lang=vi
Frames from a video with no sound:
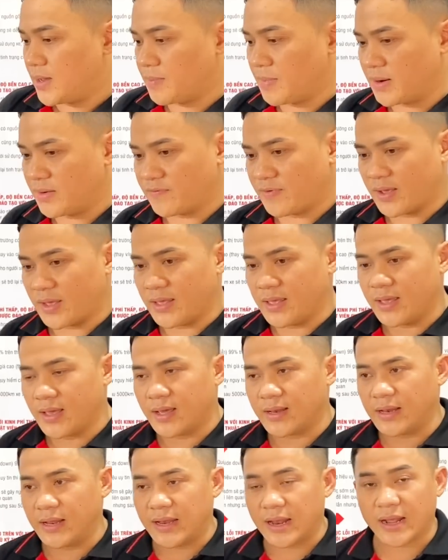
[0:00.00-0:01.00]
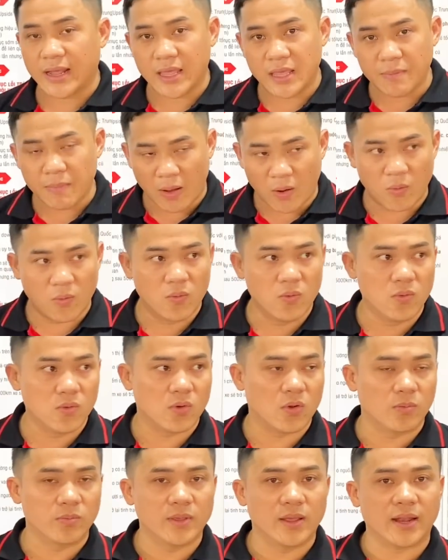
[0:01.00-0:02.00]
Mình phải đi đăng ký mẫu
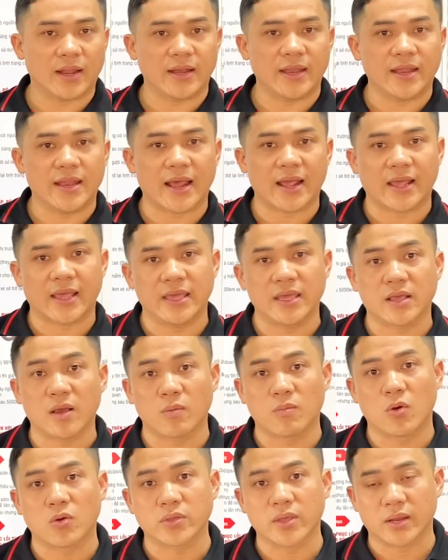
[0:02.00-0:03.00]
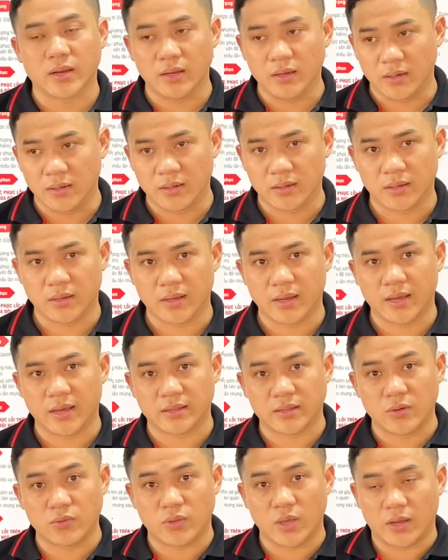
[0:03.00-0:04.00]
cũng như là đi đăng ký công bố chất lượng
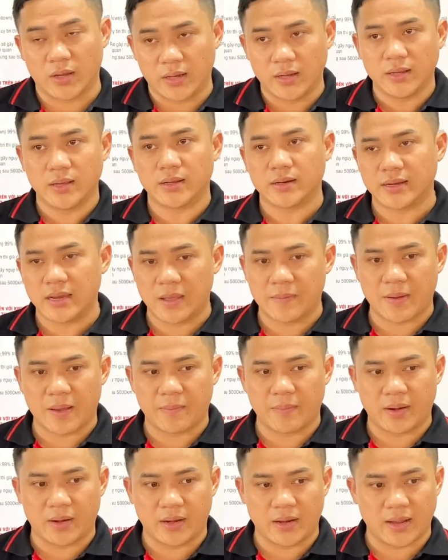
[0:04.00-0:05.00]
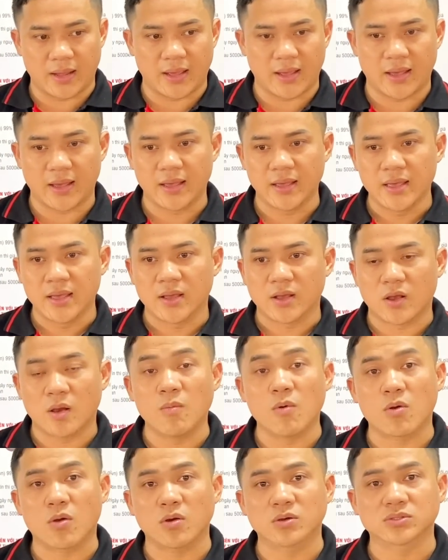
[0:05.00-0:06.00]
tiêu chuẩn để mà mình
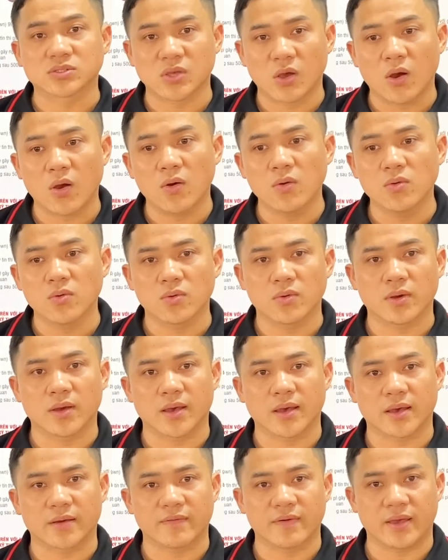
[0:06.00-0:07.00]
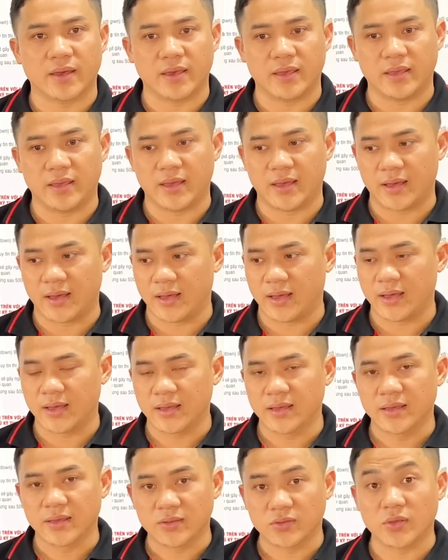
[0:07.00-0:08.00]
có một con số về
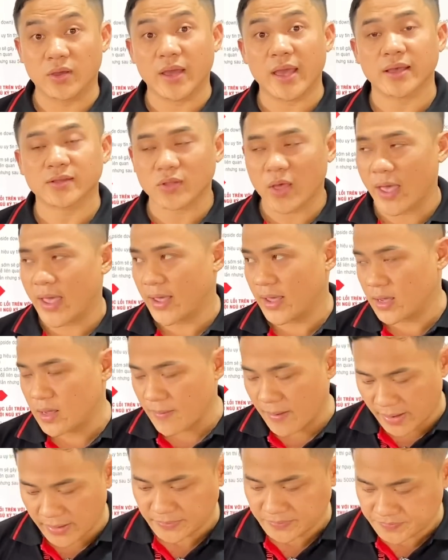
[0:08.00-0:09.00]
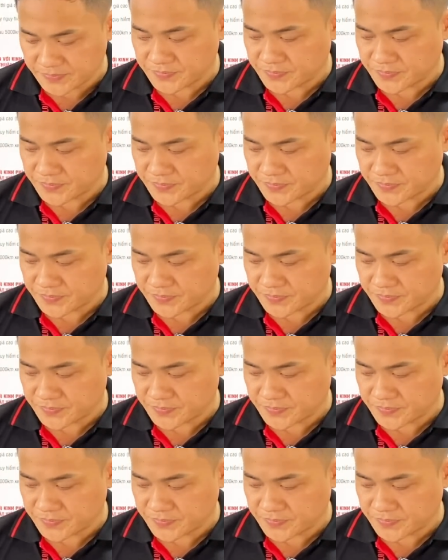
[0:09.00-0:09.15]
chuẩn an toàn đó các bạn.